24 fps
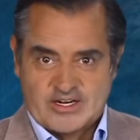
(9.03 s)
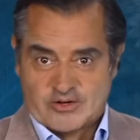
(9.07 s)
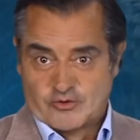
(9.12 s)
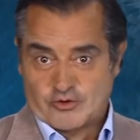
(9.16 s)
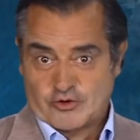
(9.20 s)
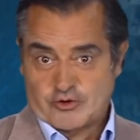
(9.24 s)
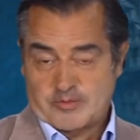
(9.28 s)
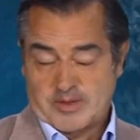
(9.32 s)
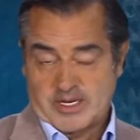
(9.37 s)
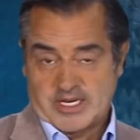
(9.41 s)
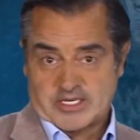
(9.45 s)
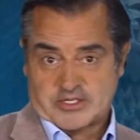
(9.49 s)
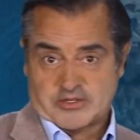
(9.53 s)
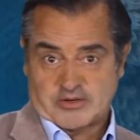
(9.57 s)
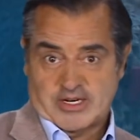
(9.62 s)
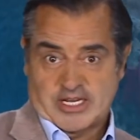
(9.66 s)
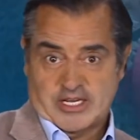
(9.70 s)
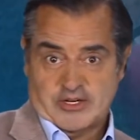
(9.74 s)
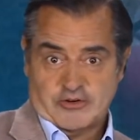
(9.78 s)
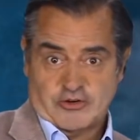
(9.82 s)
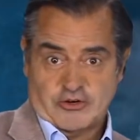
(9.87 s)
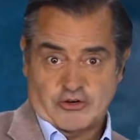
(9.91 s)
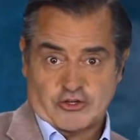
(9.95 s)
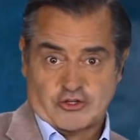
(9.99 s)
algunos
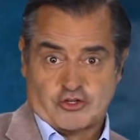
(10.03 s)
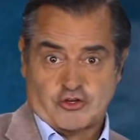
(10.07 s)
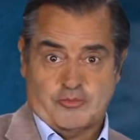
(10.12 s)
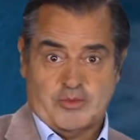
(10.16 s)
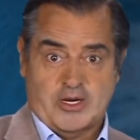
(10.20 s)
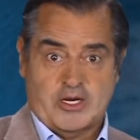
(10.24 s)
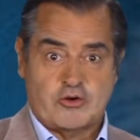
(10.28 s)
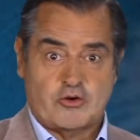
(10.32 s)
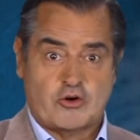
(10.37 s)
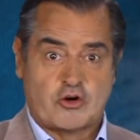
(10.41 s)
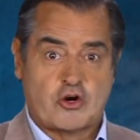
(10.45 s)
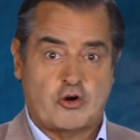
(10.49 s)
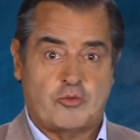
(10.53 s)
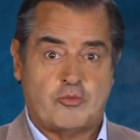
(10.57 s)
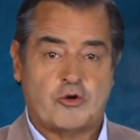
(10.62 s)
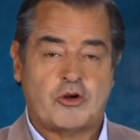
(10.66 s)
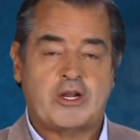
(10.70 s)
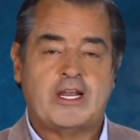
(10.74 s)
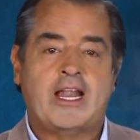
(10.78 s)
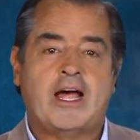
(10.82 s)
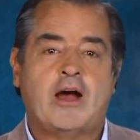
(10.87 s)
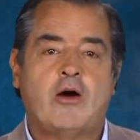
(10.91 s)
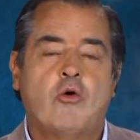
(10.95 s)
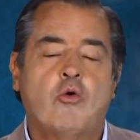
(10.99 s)
venezolanos lo tomaron como
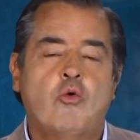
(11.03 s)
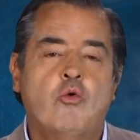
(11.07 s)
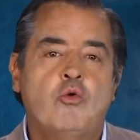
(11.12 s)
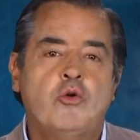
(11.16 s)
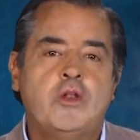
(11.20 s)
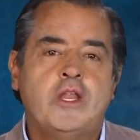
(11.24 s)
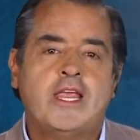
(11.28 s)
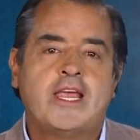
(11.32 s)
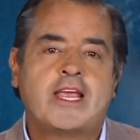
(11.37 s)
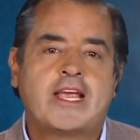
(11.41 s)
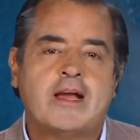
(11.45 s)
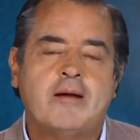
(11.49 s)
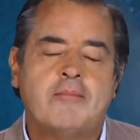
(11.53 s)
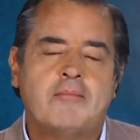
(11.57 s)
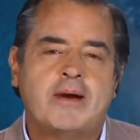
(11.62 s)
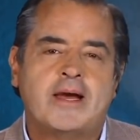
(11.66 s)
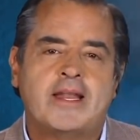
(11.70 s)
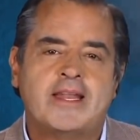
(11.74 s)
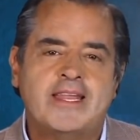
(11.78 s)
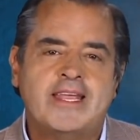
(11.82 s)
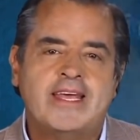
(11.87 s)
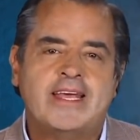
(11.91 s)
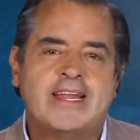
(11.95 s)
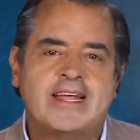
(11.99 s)
la única
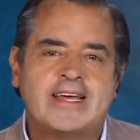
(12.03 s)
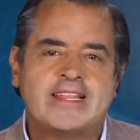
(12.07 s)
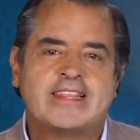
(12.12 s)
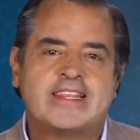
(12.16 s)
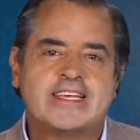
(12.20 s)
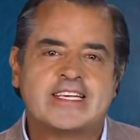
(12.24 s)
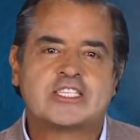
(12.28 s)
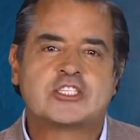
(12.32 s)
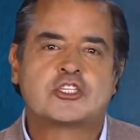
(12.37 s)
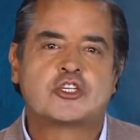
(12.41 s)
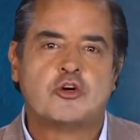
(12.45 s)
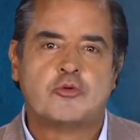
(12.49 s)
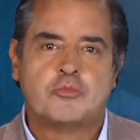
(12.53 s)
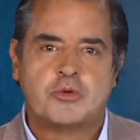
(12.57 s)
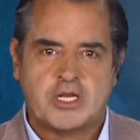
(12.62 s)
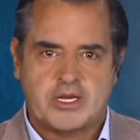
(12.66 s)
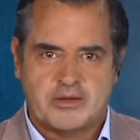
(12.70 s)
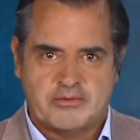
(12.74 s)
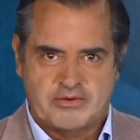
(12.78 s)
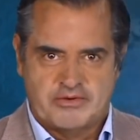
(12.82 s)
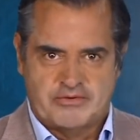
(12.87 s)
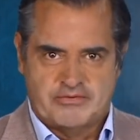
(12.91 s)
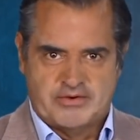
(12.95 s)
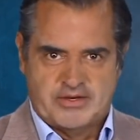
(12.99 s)
manera de
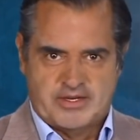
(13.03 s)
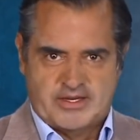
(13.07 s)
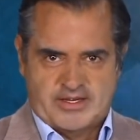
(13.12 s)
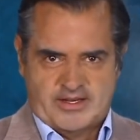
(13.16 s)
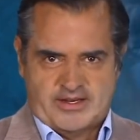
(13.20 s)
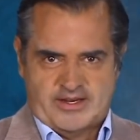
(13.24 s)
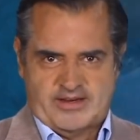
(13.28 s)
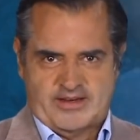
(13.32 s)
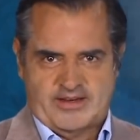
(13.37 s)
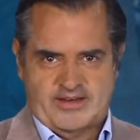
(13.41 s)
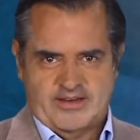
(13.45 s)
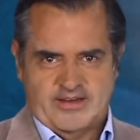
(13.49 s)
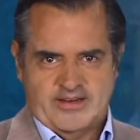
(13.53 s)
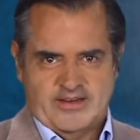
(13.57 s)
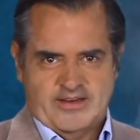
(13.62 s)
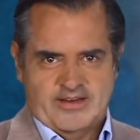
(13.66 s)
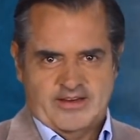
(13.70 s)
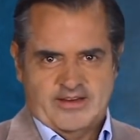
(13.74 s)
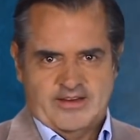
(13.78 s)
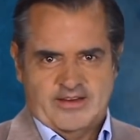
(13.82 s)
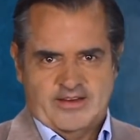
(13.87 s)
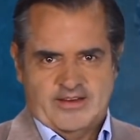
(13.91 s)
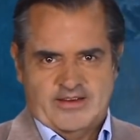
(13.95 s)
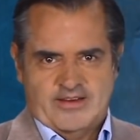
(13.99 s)
sobrevivir.
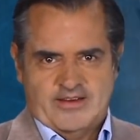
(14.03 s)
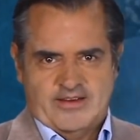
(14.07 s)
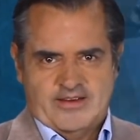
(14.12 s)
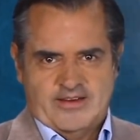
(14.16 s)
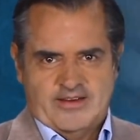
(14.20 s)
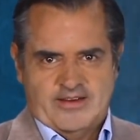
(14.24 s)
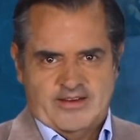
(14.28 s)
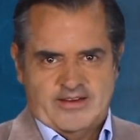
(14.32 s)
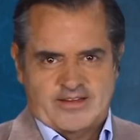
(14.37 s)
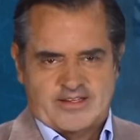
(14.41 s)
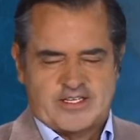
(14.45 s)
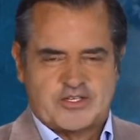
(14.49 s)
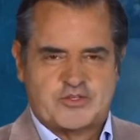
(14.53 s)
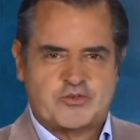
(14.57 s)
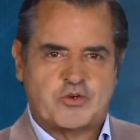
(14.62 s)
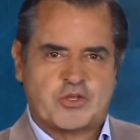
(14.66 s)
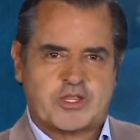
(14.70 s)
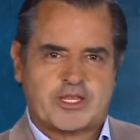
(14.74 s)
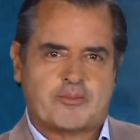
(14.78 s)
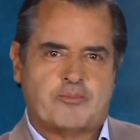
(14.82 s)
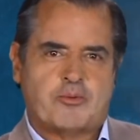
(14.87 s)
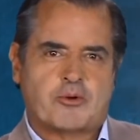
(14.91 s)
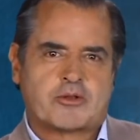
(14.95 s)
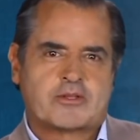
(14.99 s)
es
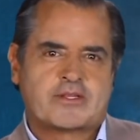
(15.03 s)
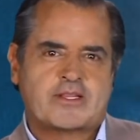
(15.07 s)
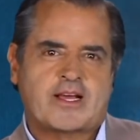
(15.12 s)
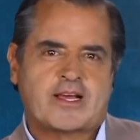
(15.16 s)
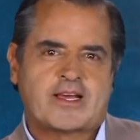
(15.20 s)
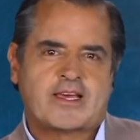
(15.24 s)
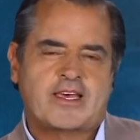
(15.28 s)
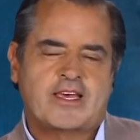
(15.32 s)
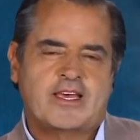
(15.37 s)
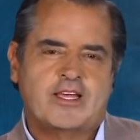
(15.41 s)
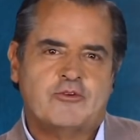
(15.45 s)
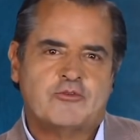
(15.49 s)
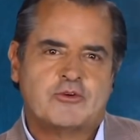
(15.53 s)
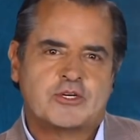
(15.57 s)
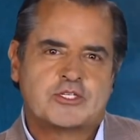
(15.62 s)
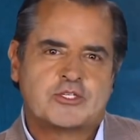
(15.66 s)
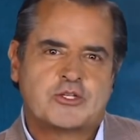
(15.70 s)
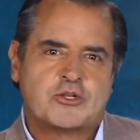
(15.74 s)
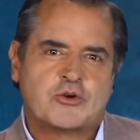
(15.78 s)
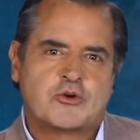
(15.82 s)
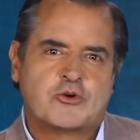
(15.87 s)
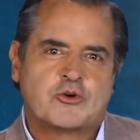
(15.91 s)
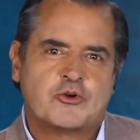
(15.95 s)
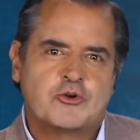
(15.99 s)
un reportaje de
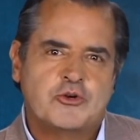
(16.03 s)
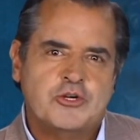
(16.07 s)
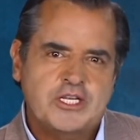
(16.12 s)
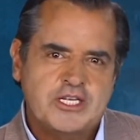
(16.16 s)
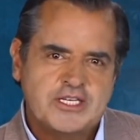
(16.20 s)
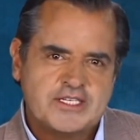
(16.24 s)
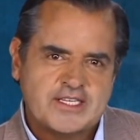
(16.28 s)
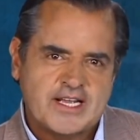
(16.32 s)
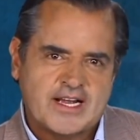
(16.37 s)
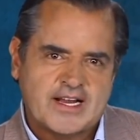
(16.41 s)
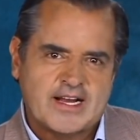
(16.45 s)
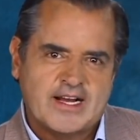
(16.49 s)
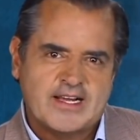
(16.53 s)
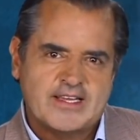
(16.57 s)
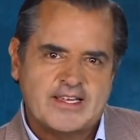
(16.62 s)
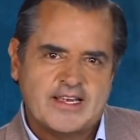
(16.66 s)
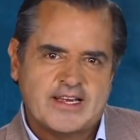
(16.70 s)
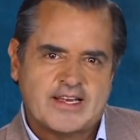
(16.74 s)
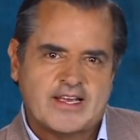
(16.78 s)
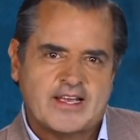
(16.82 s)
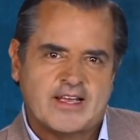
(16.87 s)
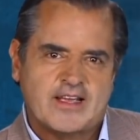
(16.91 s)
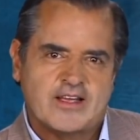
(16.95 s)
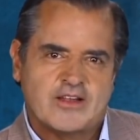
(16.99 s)
nuestro cronista
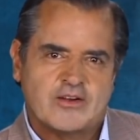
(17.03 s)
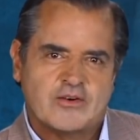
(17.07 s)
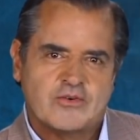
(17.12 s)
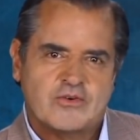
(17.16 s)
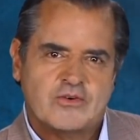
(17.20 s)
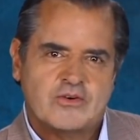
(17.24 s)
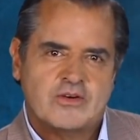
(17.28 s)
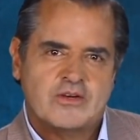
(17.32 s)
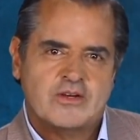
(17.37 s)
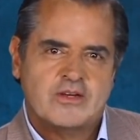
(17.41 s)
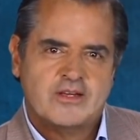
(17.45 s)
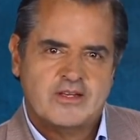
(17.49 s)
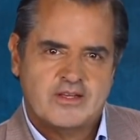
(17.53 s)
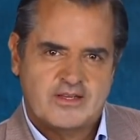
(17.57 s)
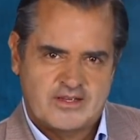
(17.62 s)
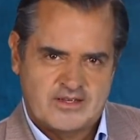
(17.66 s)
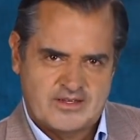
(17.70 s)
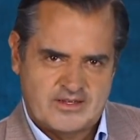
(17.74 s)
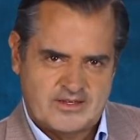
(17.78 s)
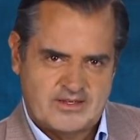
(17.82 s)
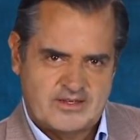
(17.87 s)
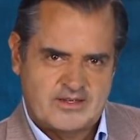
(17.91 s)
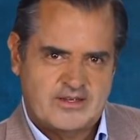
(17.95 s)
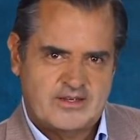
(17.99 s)
callejero,
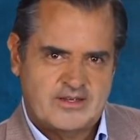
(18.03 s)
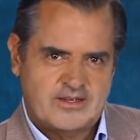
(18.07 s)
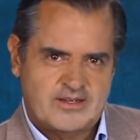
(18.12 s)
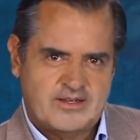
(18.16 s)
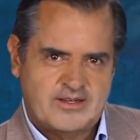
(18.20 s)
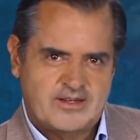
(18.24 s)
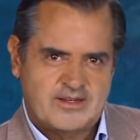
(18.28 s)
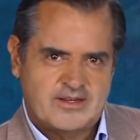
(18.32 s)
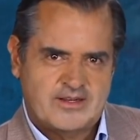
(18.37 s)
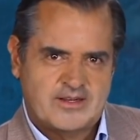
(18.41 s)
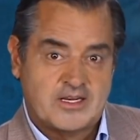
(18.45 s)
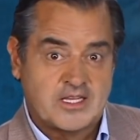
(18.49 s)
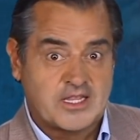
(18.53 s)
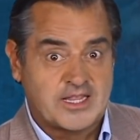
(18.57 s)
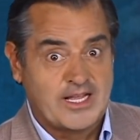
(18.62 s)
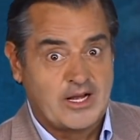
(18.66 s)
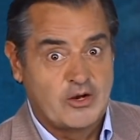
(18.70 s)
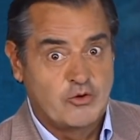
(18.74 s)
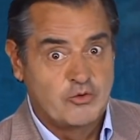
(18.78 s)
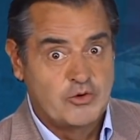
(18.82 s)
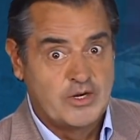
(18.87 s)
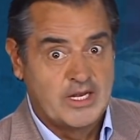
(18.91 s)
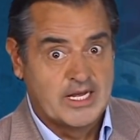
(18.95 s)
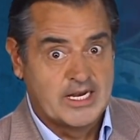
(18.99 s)

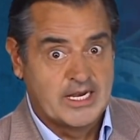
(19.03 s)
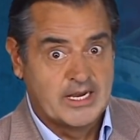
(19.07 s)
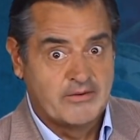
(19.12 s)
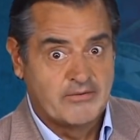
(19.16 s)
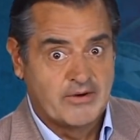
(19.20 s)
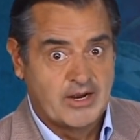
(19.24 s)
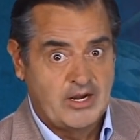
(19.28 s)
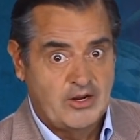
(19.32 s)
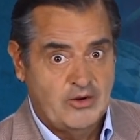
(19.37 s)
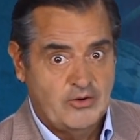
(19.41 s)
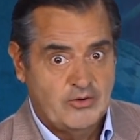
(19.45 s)
Raúl Arevalo.